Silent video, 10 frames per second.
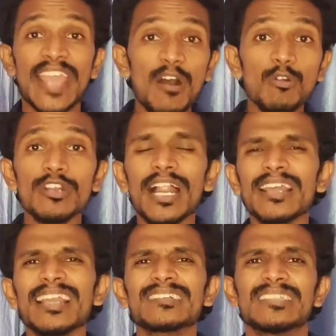దేవుడు
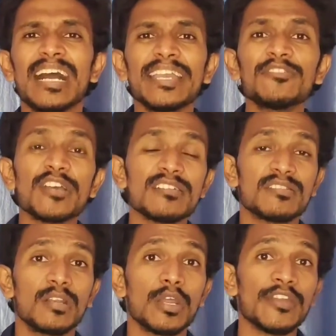ఉన్నాడు నాకు సాయం
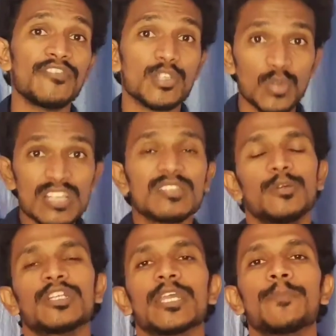చేస్తాడు అనే
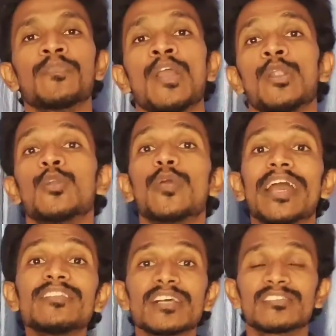విశ్వాసం ఉంటే
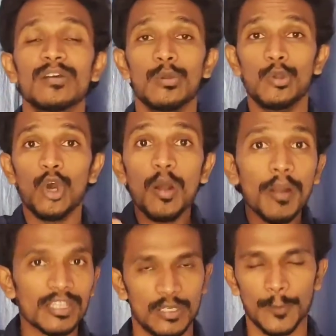నువ్వు ఏం చేస్తావు
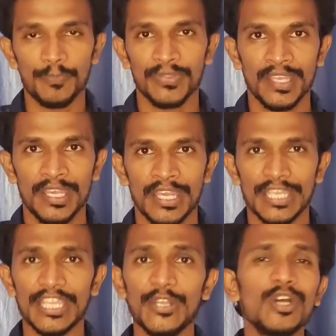లోబడతావు
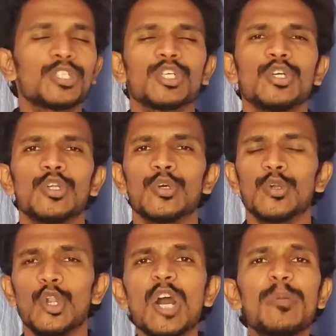ఈరోజు
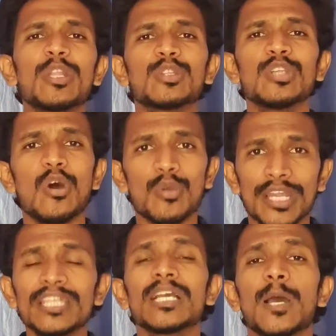నువ్వు లోబడుతున్నావు
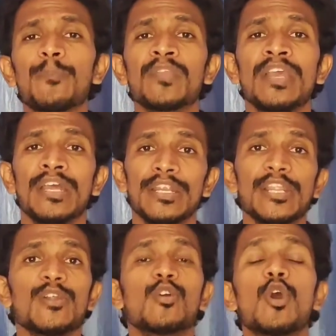కనుక
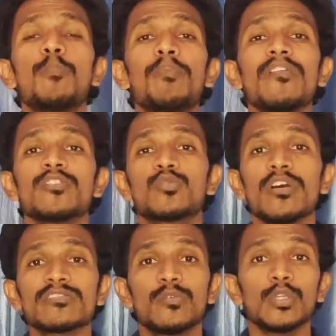నిన్ను గొప్ప
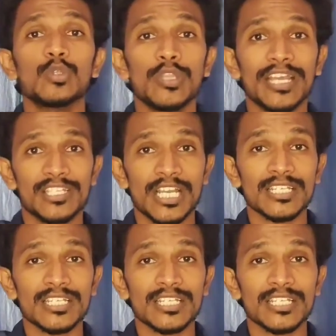విశ్వాసవంతునిగా